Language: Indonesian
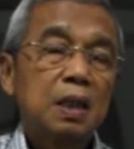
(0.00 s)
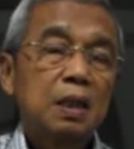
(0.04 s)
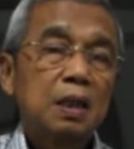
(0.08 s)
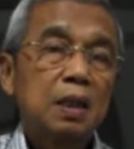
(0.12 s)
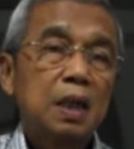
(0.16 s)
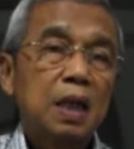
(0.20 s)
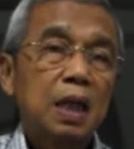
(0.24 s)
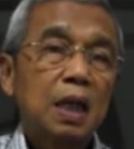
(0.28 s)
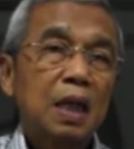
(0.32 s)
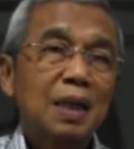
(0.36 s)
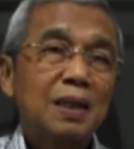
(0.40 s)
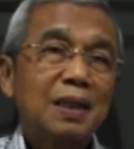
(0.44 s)

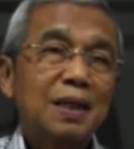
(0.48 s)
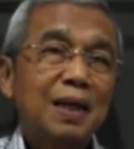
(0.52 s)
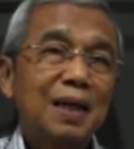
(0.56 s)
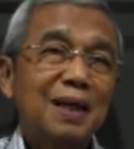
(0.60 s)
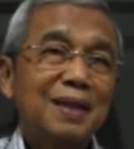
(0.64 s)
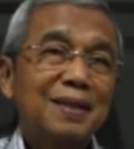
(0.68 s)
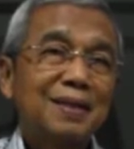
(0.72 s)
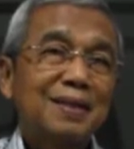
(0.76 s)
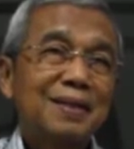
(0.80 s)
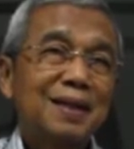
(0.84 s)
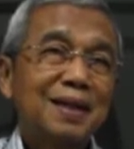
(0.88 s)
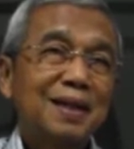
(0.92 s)
Saya
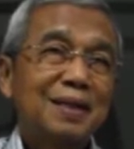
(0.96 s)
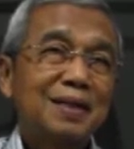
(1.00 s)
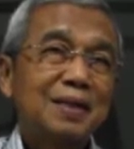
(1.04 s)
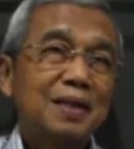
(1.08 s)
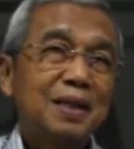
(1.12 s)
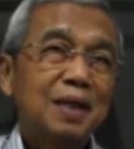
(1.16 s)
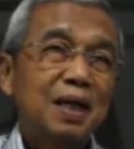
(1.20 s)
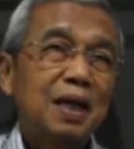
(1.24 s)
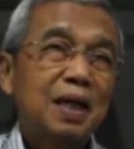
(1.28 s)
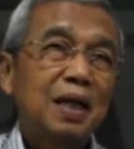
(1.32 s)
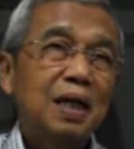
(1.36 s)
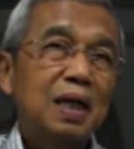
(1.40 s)
katakan
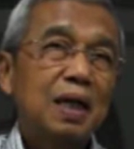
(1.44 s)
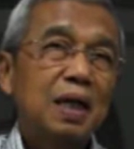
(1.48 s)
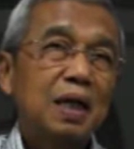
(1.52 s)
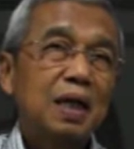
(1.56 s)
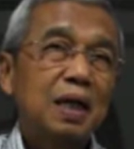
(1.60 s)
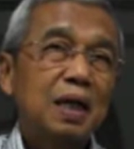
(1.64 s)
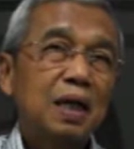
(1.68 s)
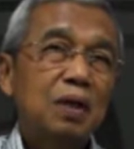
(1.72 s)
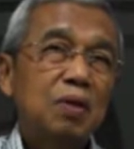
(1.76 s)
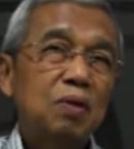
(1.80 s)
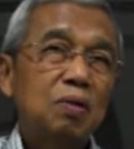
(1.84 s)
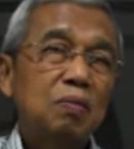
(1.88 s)
sia-sia
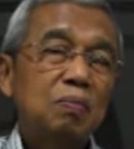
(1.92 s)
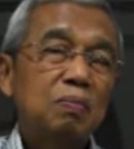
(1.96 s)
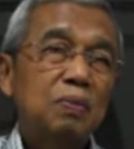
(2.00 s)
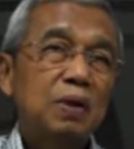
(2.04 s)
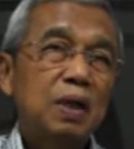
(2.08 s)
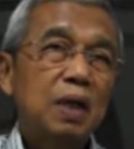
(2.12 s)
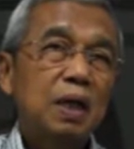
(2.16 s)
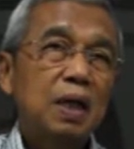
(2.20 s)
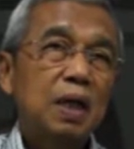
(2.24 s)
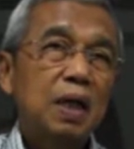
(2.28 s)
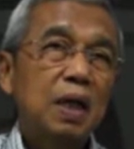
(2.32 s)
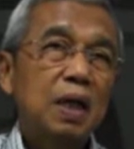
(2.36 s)
karena itu
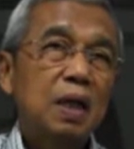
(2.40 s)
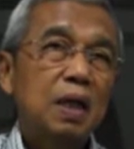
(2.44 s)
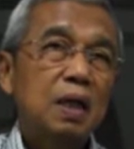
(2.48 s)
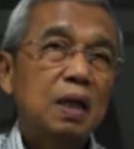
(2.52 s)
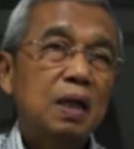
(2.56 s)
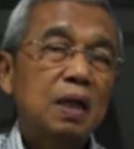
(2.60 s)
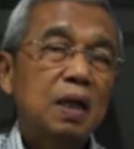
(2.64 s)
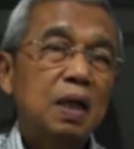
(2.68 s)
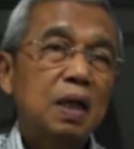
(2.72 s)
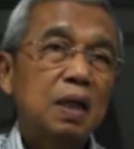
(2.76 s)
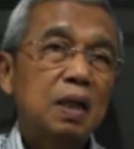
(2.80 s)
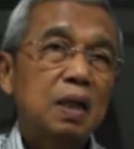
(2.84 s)

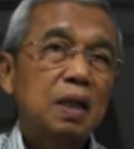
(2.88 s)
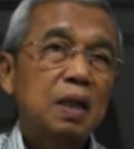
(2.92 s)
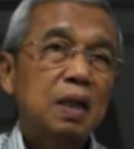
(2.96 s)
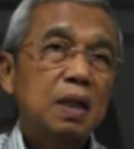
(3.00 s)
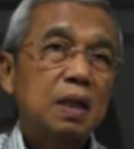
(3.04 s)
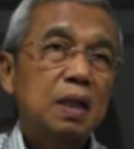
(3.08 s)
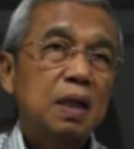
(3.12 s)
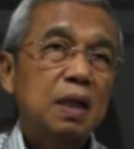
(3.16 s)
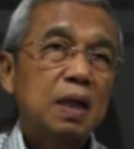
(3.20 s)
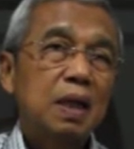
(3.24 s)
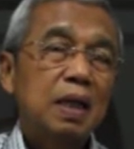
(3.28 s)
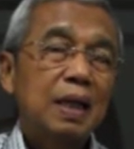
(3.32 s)
bagian
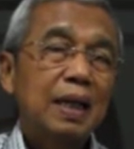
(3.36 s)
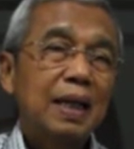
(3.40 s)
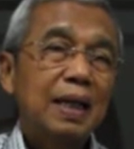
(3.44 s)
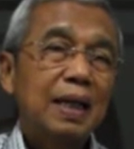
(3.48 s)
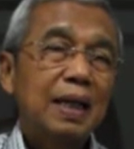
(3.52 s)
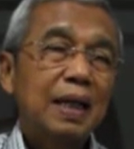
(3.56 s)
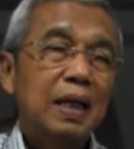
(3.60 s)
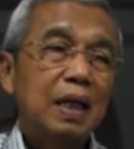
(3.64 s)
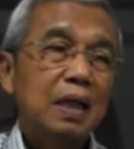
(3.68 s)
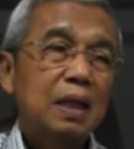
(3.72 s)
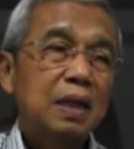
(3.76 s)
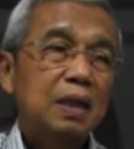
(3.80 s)
dari
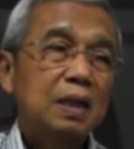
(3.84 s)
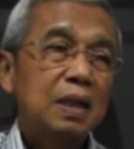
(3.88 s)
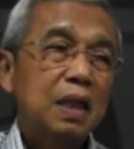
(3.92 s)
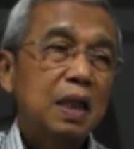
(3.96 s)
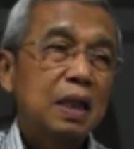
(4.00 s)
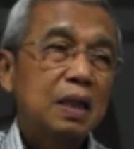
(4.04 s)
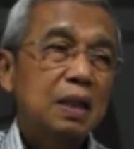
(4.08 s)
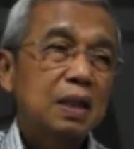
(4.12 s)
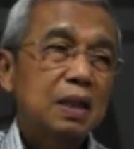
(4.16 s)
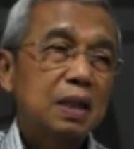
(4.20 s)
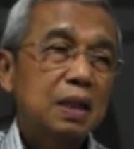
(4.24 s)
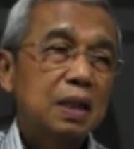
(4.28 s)

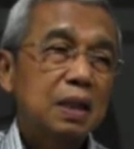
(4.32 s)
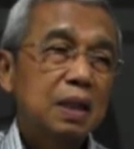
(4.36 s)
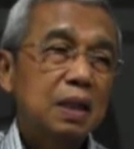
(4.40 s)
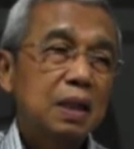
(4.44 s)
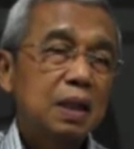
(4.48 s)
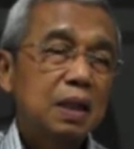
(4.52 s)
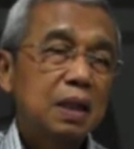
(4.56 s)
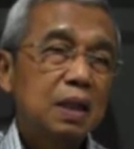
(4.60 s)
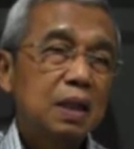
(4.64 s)
realisasi